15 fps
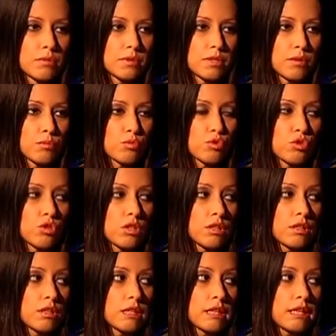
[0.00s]
Потому
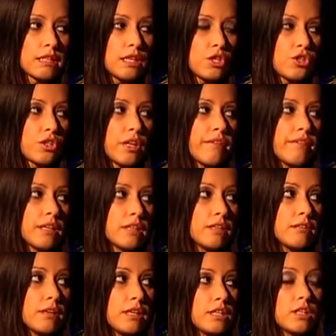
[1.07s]
что когда человек
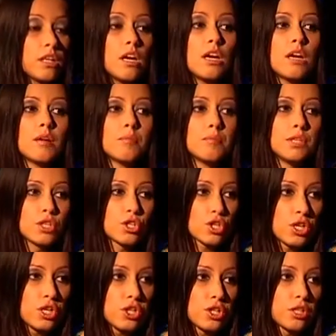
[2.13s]
говорит, мне
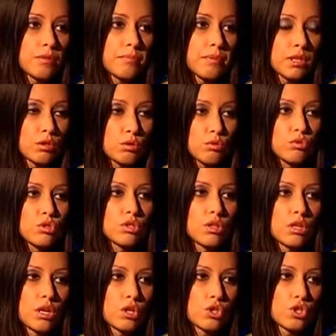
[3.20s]
женщина подходит
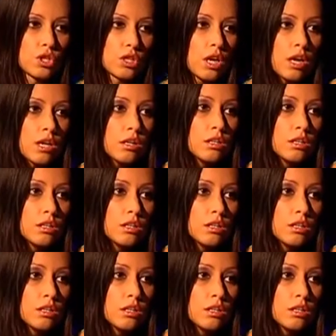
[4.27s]
как жена,